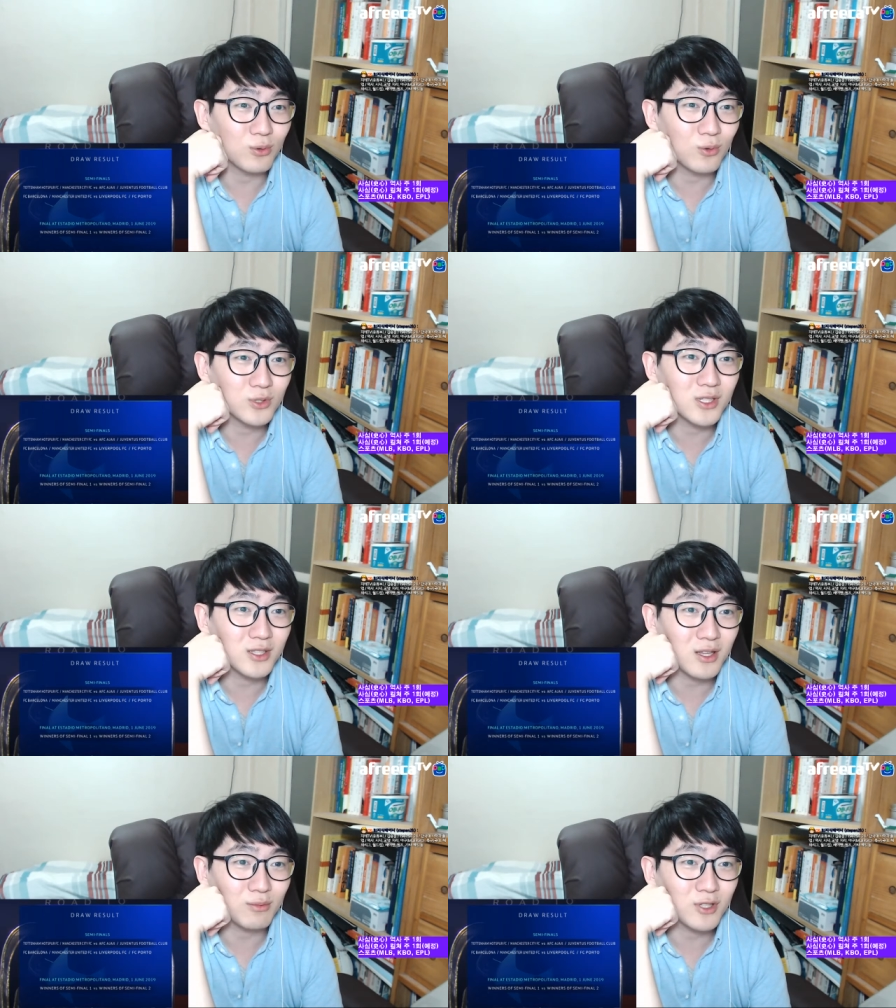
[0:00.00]
곳이기
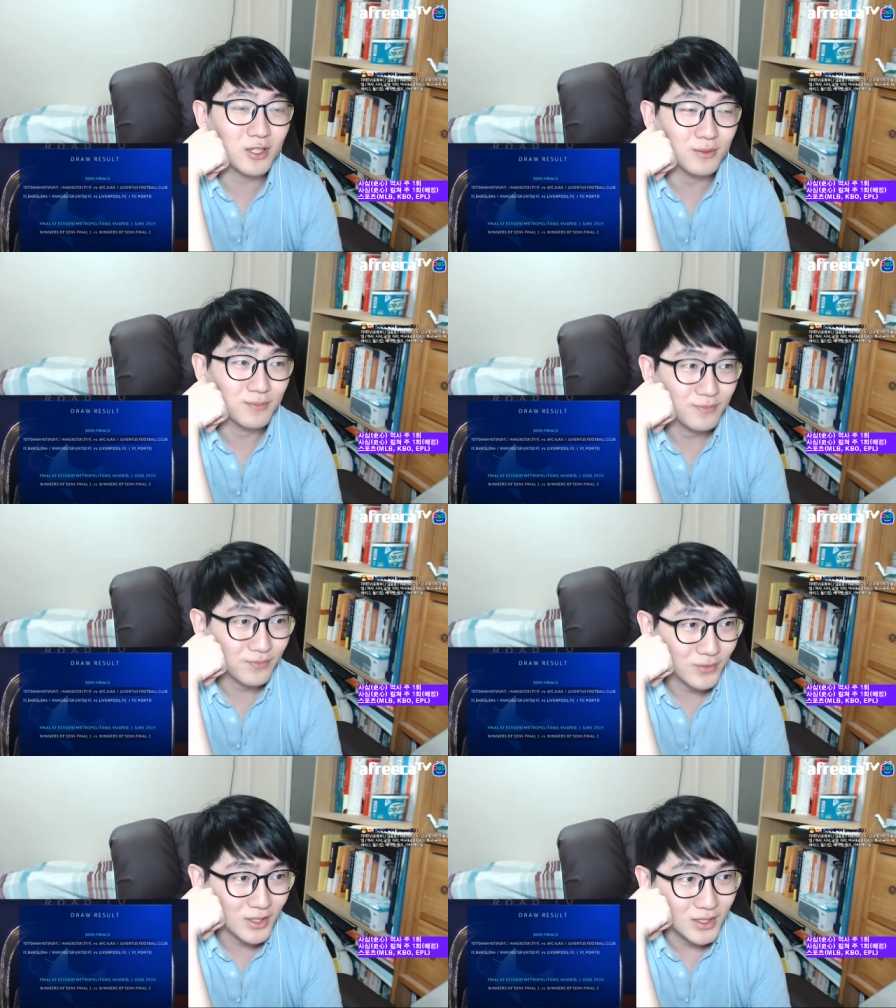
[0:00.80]
때문에
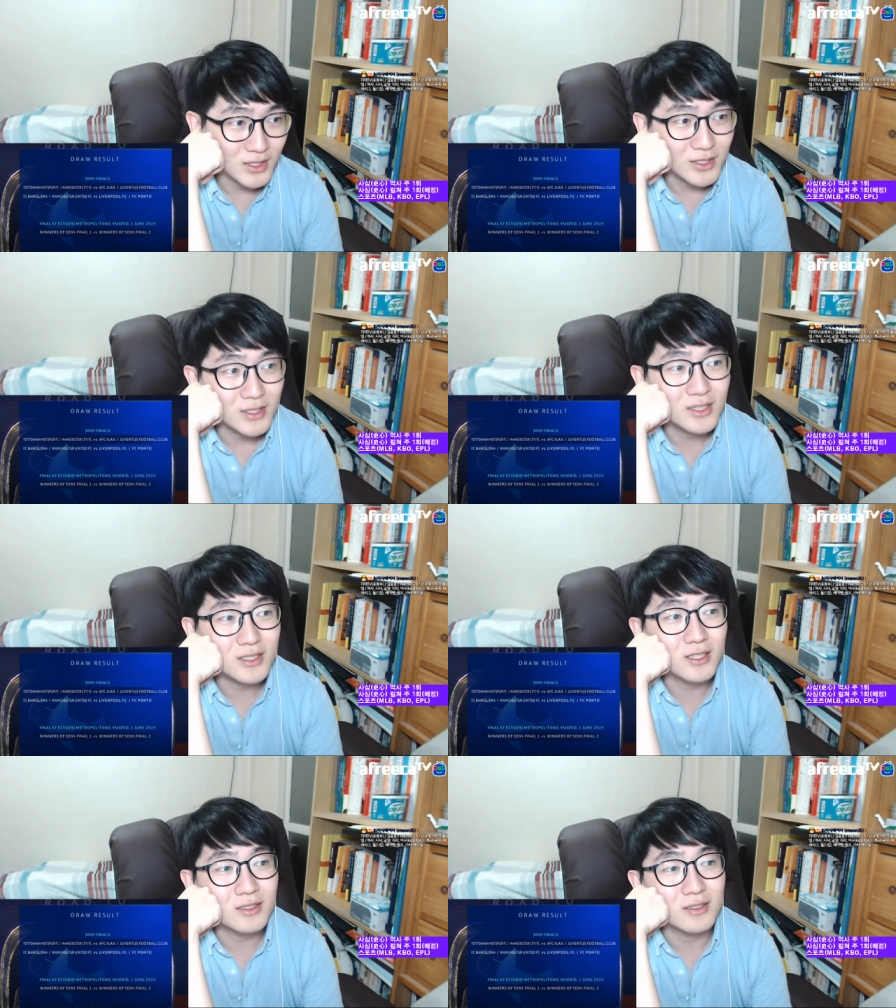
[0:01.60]

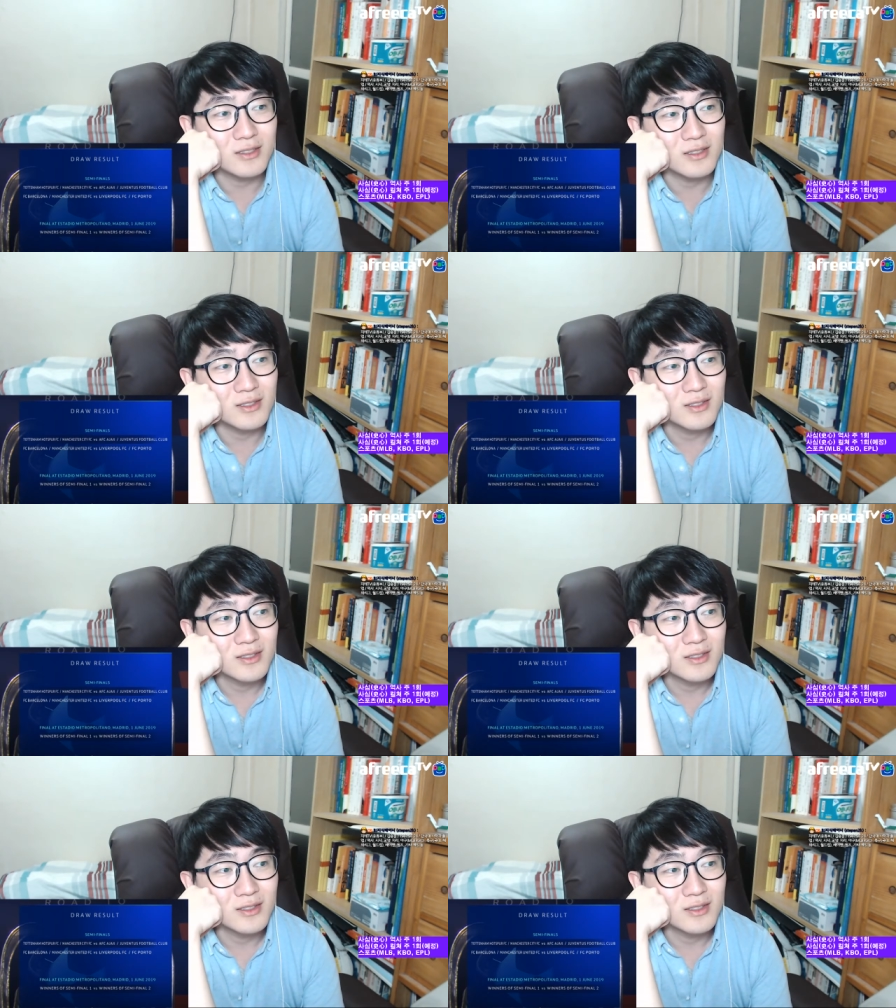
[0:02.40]
이제 그